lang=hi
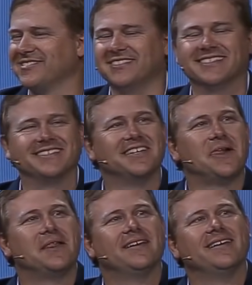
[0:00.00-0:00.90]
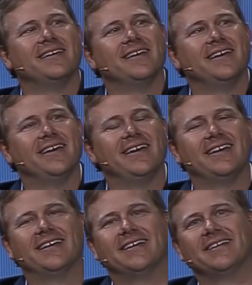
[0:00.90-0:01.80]
मुझे आपसे कुछ बात करनी है
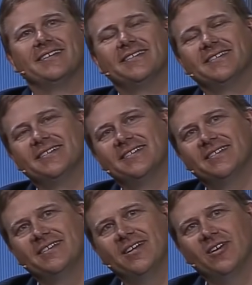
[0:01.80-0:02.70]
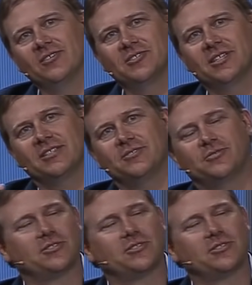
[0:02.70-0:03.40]
और अचानक से आपको महसूस होना